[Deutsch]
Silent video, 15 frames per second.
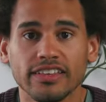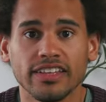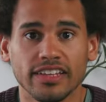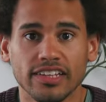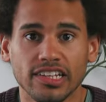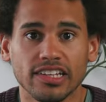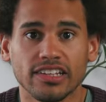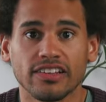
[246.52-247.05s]

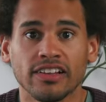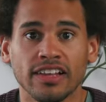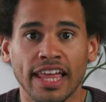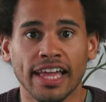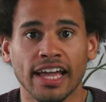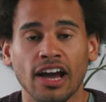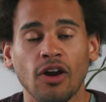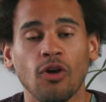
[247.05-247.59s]
nicht
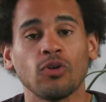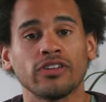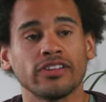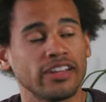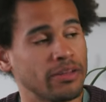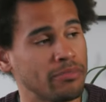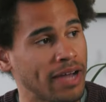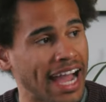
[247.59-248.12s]
länger unter
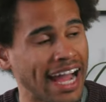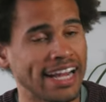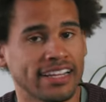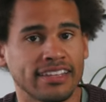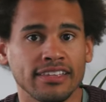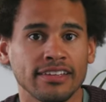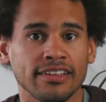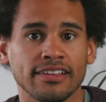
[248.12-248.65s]
dem
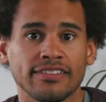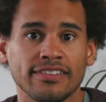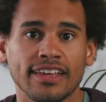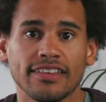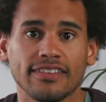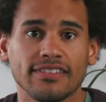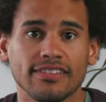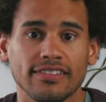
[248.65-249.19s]
alten
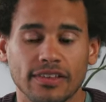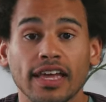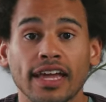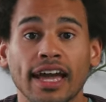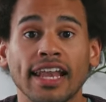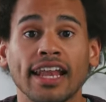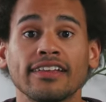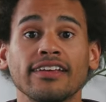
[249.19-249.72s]
Gesetz.
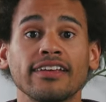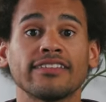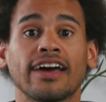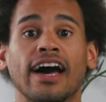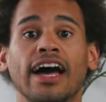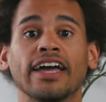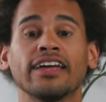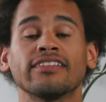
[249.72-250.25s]
Galater
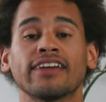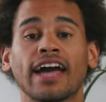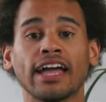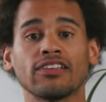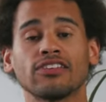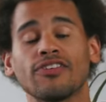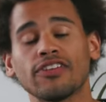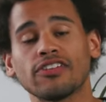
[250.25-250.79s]
3,
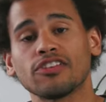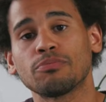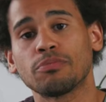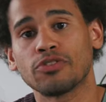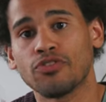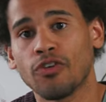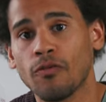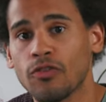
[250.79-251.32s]
23
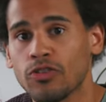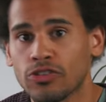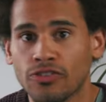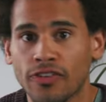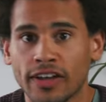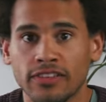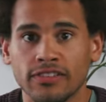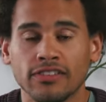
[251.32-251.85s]
bis
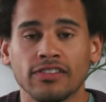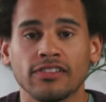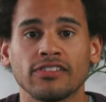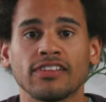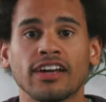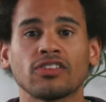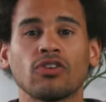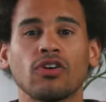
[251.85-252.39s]
25
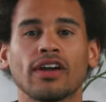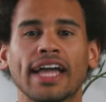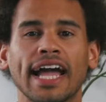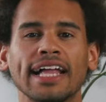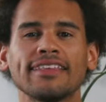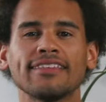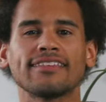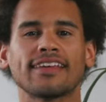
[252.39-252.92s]
sagt doch
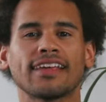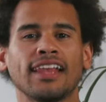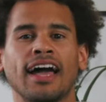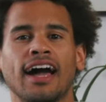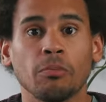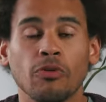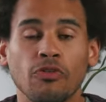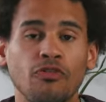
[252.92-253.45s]
ganz
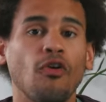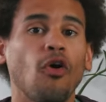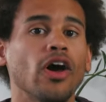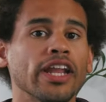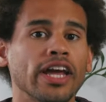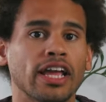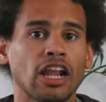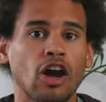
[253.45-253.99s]
klar, bevor
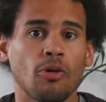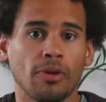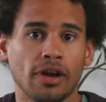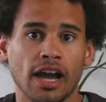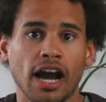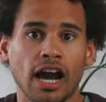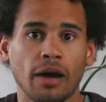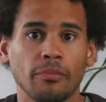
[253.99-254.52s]
der Glaube
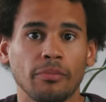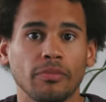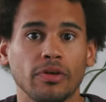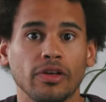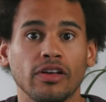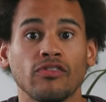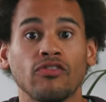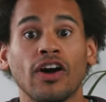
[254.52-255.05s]
kam,
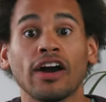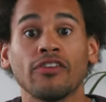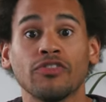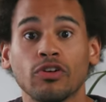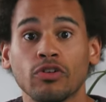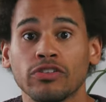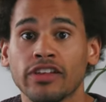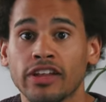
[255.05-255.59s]
waren
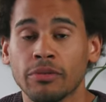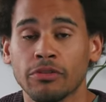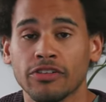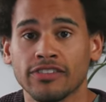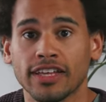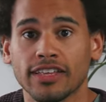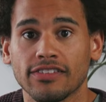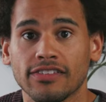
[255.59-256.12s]
wir unter dem
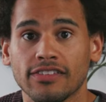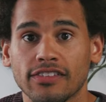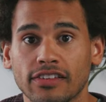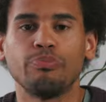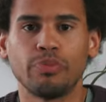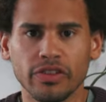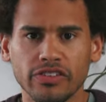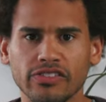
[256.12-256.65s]
Gesetz.
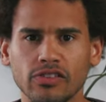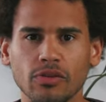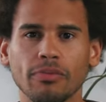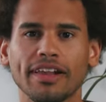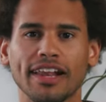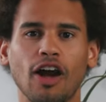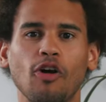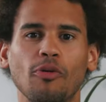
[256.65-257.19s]
Bis zum
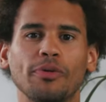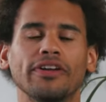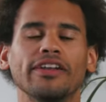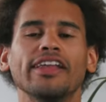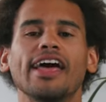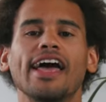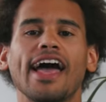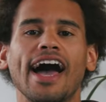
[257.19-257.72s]
Glauben
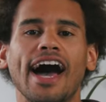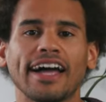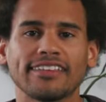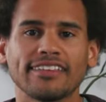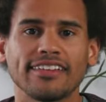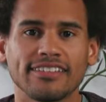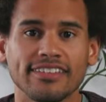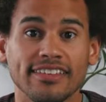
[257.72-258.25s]

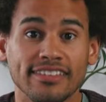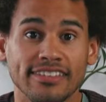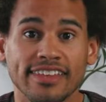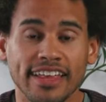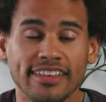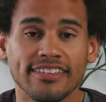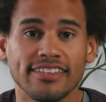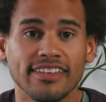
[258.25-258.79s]
hatte das
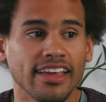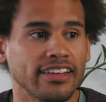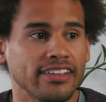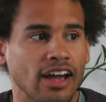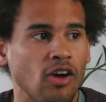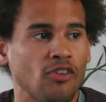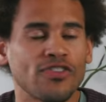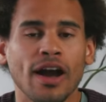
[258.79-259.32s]
Gesetz die
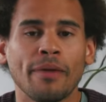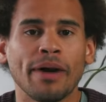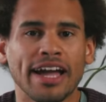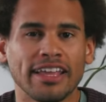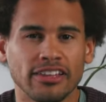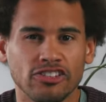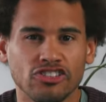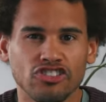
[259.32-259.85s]
Aufgabe
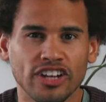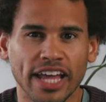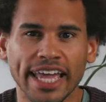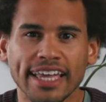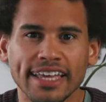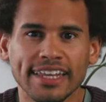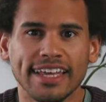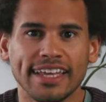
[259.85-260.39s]
eines
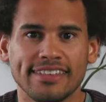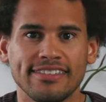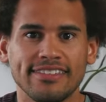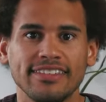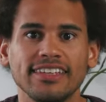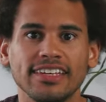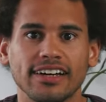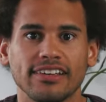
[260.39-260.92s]
strengen
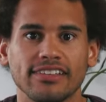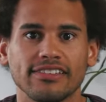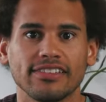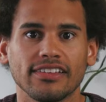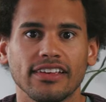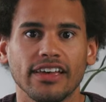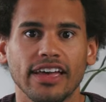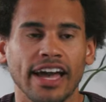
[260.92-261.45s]
Erziehers.
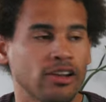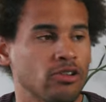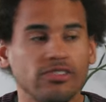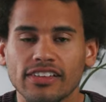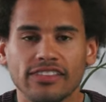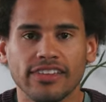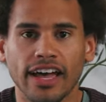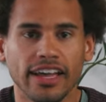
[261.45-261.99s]
Er hat uns
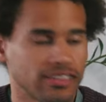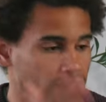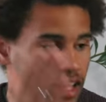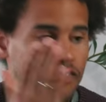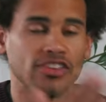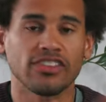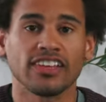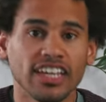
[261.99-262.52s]
gezeigt,
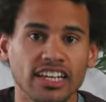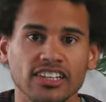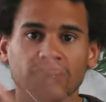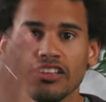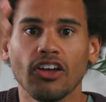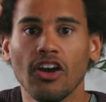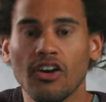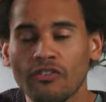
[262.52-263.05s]
was
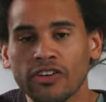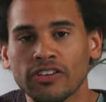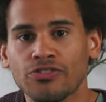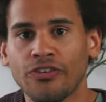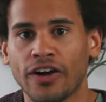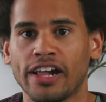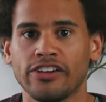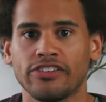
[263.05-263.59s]
richtig und was
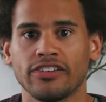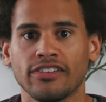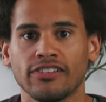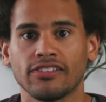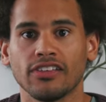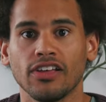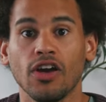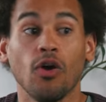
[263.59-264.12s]
falsch
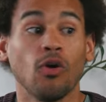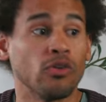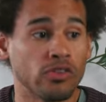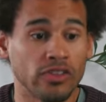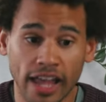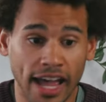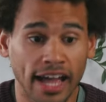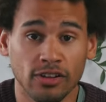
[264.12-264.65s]
ist.
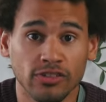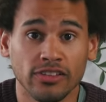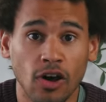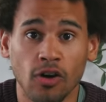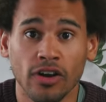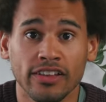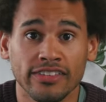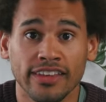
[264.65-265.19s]
Und er hat uns
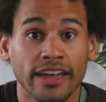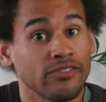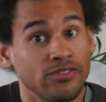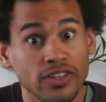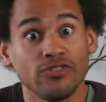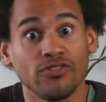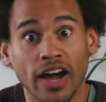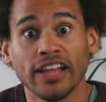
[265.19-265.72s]
auch gezeigt,
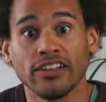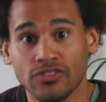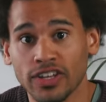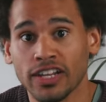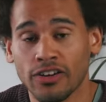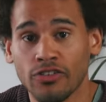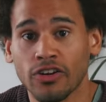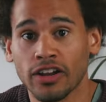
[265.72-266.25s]
wie weit
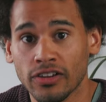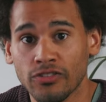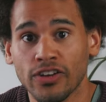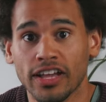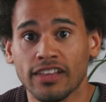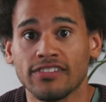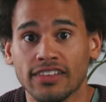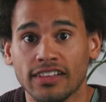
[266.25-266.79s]
wir davon
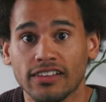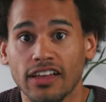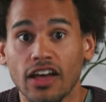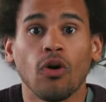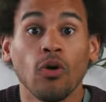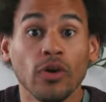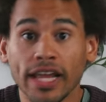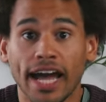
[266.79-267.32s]
entfernt sind.
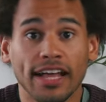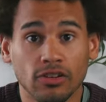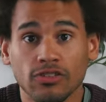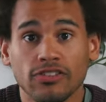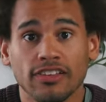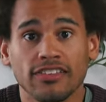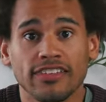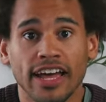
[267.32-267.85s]
Und er hat
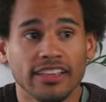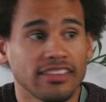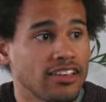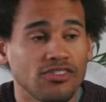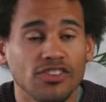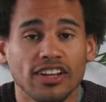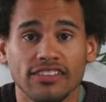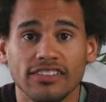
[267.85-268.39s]
uns gezeigt,
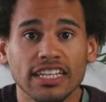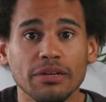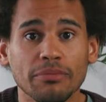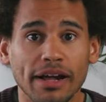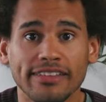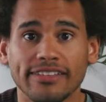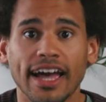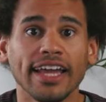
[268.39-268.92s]
dass wir das
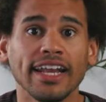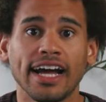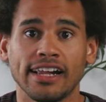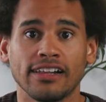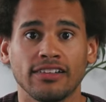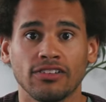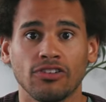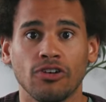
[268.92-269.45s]
niemals
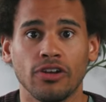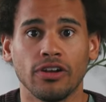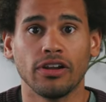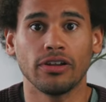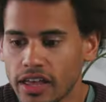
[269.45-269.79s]
einhalten können.